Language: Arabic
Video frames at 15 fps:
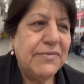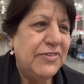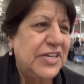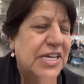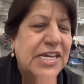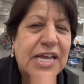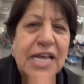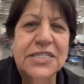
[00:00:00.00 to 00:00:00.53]

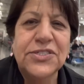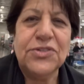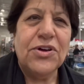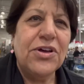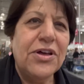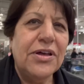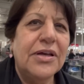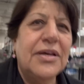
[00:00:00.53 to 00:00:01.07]
في
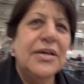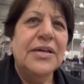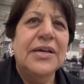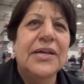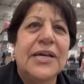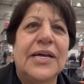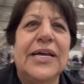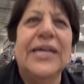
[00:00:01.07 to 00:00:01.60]
كاسكو
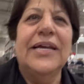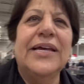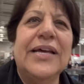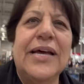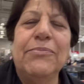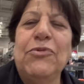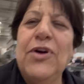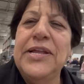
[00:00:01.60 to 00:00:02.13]

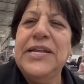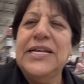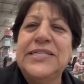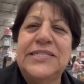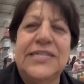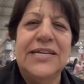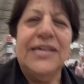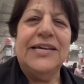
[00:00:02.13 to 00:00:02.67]
آه، ابو
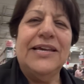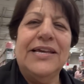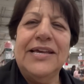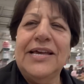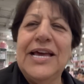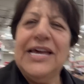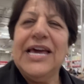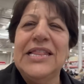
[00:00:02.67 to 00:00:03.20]
انس آه،
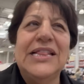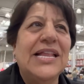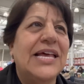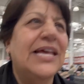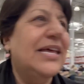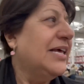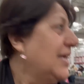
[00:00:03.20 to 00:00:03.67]
اخذ له